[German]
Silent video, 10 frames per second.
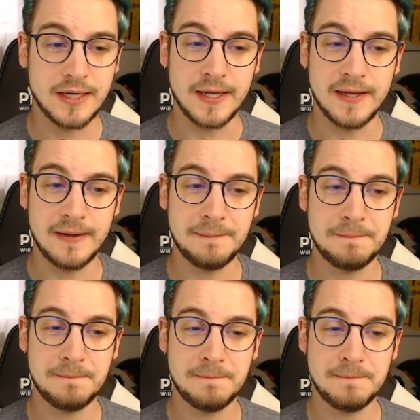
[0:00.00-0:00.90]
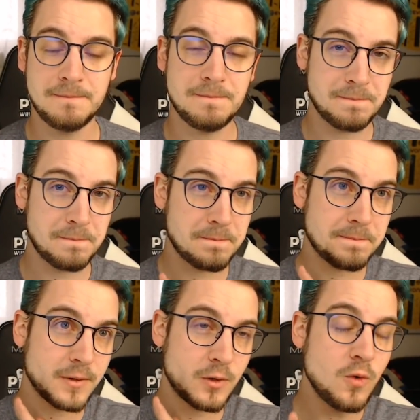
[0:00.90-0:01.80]
Ähm,
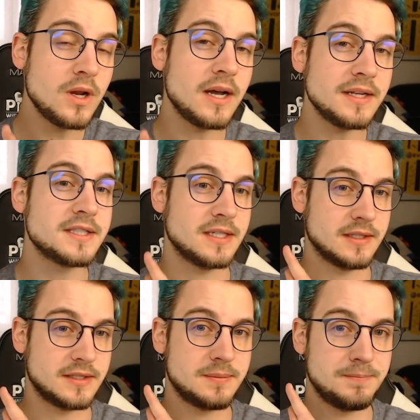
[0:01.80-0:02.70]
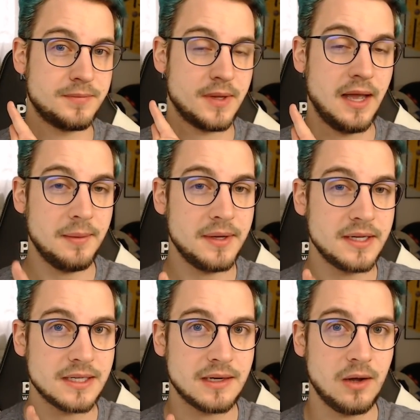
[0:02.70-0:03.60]
Cooler Ansatz. Aber
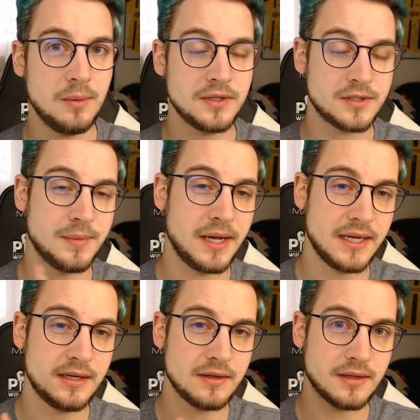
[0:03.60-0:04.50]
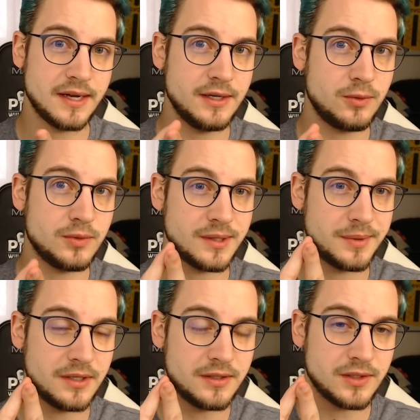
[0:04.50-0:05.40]
ich glaube, zum einen, keine rosa
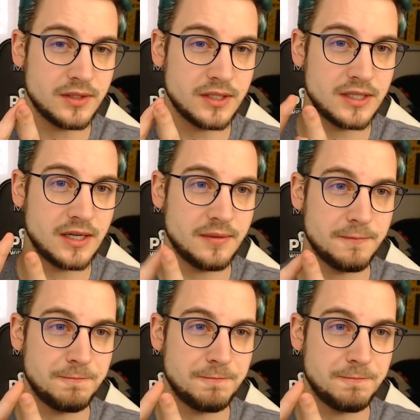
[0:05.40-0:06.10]
Brille sollte da